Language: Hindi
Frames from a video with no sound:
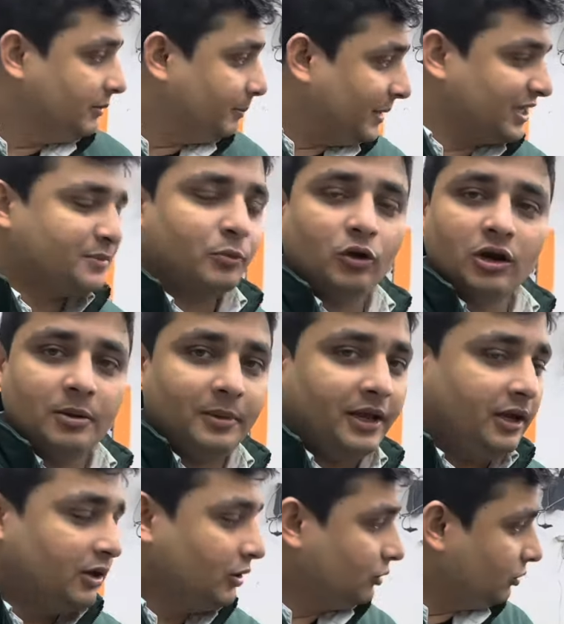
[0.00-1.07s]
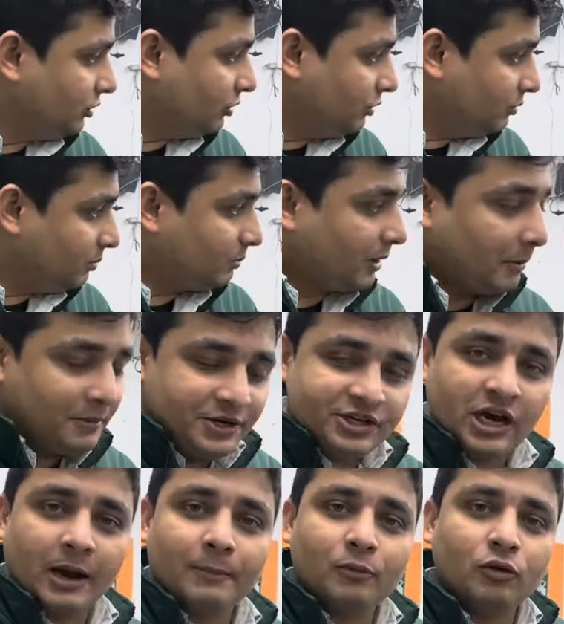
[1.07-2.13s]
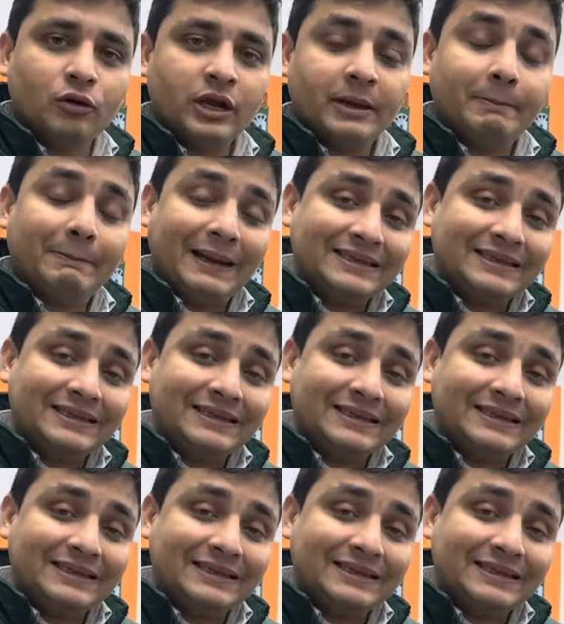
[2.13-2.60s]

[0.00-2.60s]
बेस मॉडल में तो हमेशा आपको एक